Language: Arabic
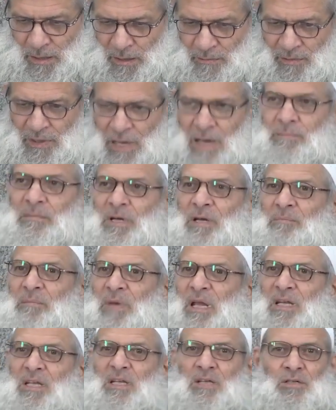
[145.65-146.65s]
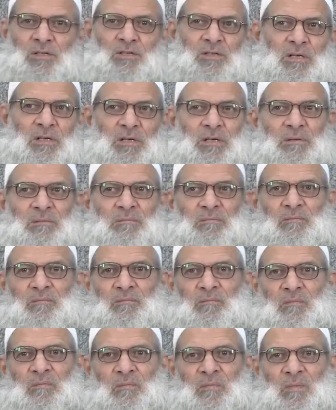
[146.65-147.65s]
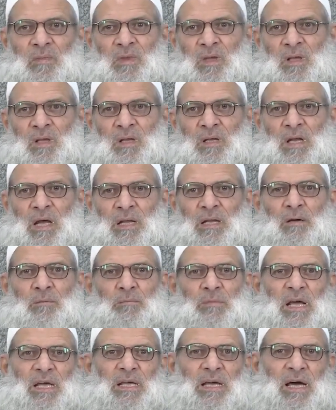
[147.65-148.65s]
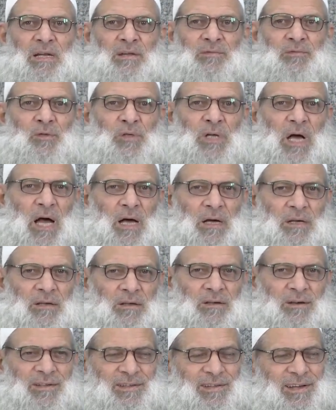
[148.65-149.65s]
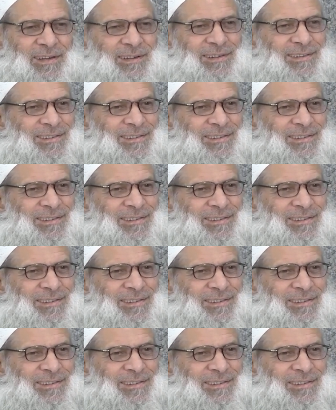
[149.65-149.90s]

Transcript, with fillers: في أمر مريج لأنهم لا يعرفون حقيقته